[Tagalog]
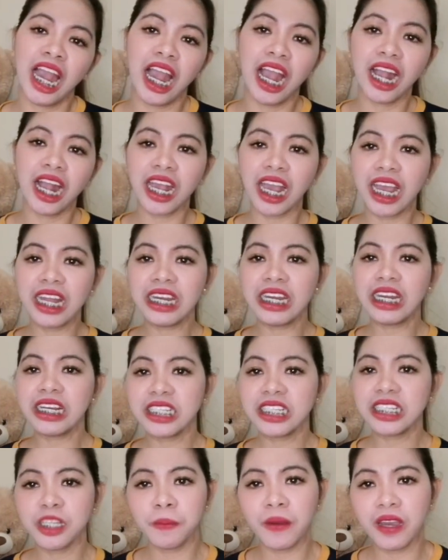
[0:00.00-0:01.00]
ang gaan lang
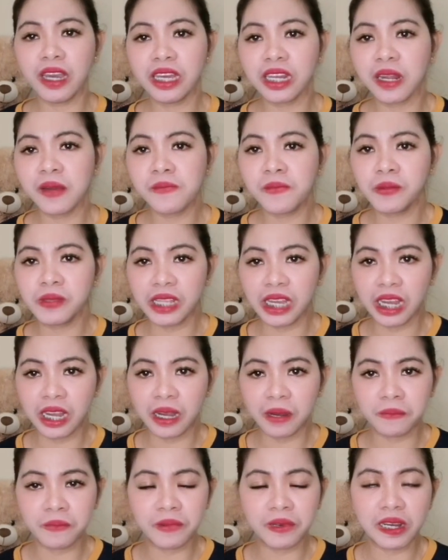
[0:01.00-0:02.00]
niya sa
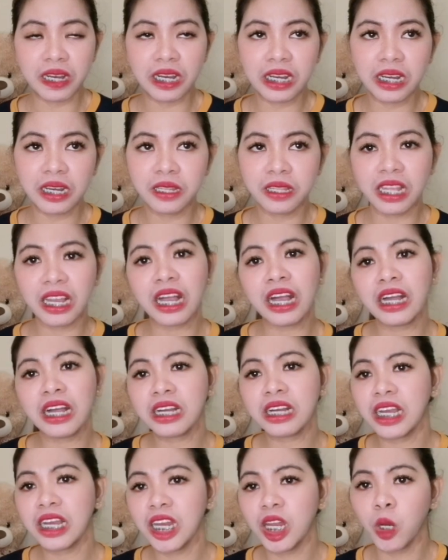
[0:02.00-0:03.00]
pakiramdam, uh,
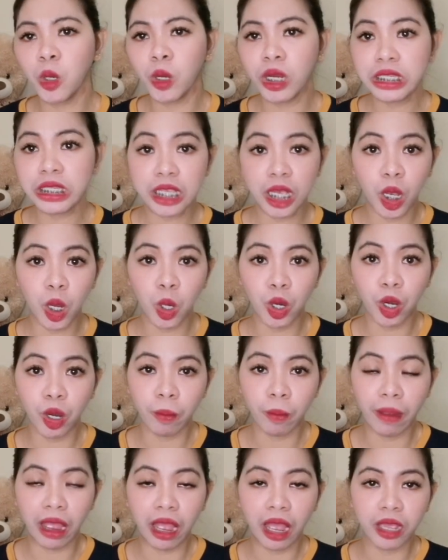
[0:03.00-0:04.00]
nakakagalaw kasi ako ng
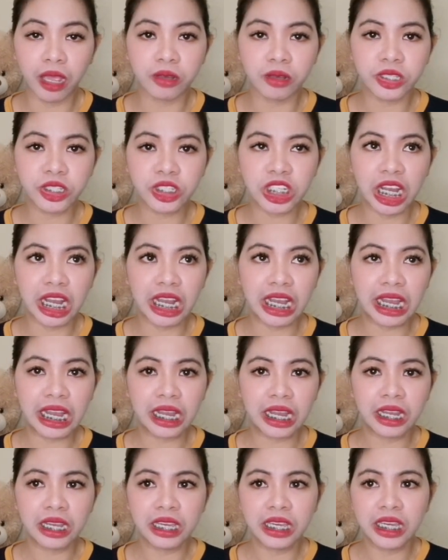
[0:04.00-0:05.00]
maayos,
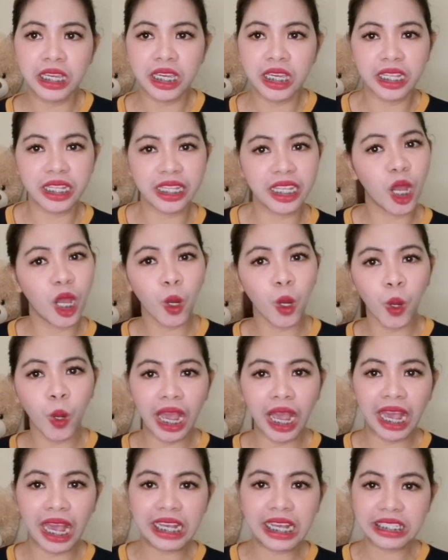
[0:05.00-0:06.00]
tsaka hindi ako
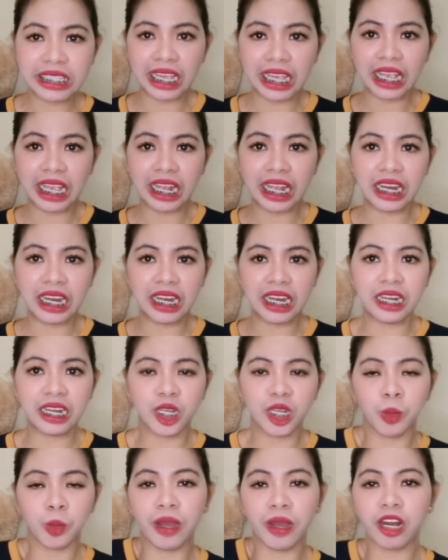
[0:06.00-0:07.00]
hassle,
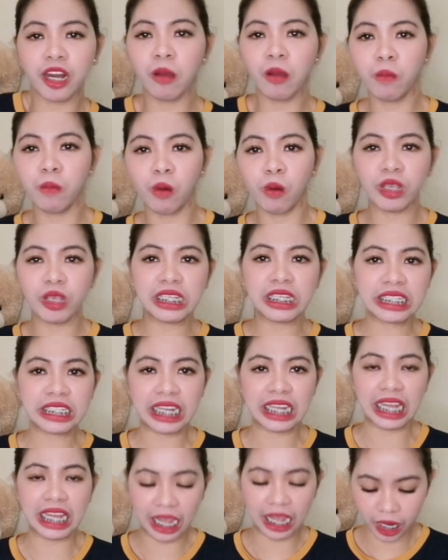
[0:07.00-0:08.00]
parang boyish
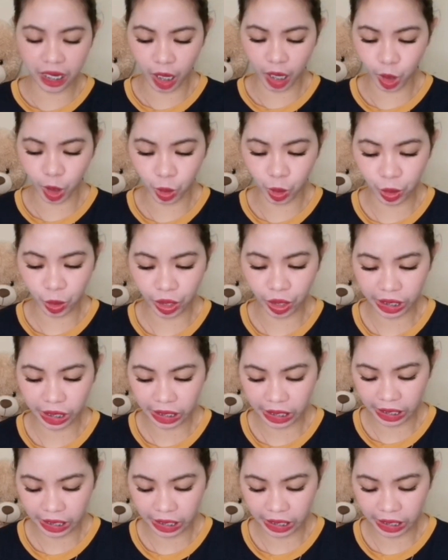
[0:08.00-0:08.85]
lang, ganun.